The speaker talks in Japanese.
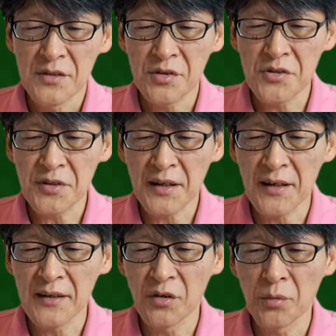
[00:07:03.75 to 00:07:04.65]
それぞれ
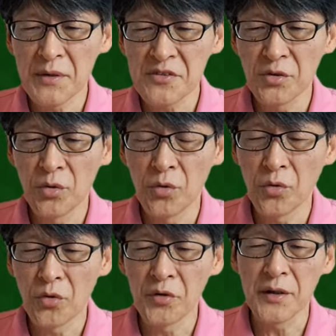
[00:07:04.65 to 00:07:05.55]
体を別の
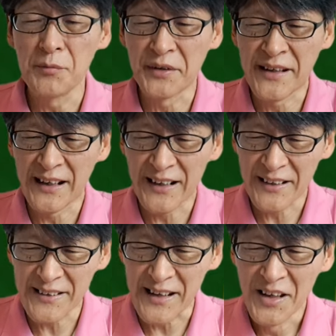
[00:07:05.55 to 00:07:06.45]
方向に向けら
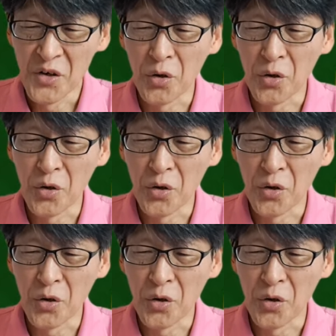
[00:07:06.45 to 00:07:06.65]
れて、